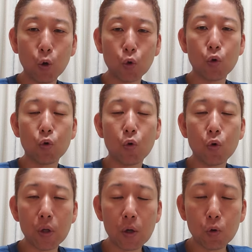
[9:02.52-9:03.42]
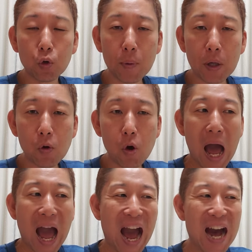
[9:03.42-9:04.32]
お」というこのね言葉の
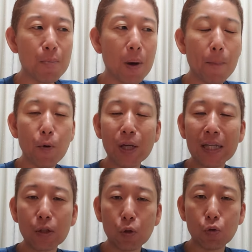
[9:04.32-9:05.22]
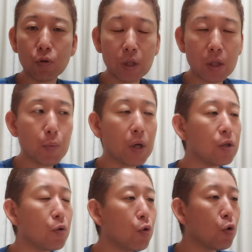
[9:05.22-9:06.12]
まあ、母音というんですかね、まあ、
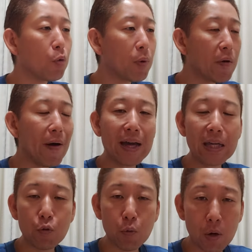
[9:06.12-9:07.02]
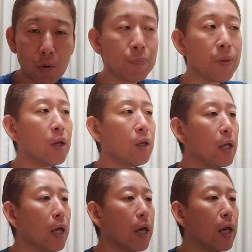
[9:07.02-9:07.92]
日本語の場合はあいうえお。
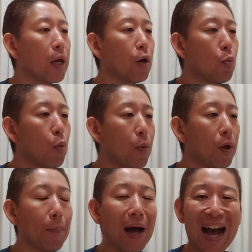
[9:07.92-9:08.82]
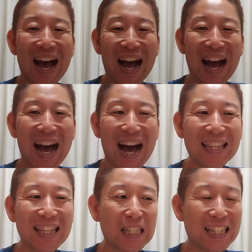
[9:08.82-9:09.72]
で、英語もま、あ、
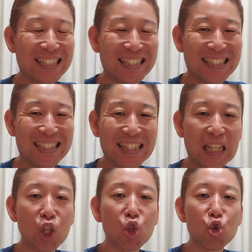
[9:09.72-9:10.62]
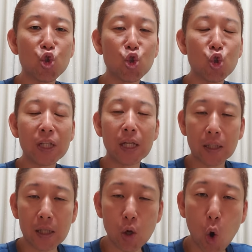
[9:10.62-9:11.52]
あになったり、いになったり、うになっ
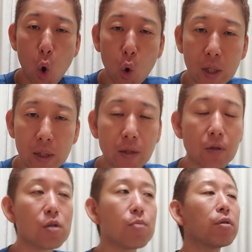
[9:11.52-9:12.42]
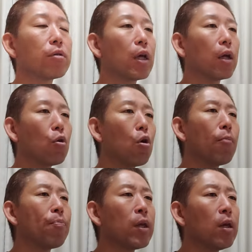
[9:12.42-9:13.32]
たり、おだったりしますけ
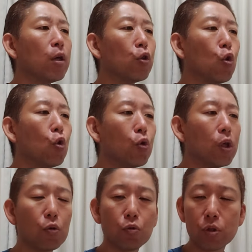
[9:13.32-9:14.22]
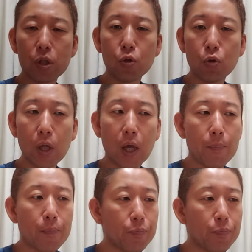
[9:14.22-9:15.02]
ど、その時の口のね、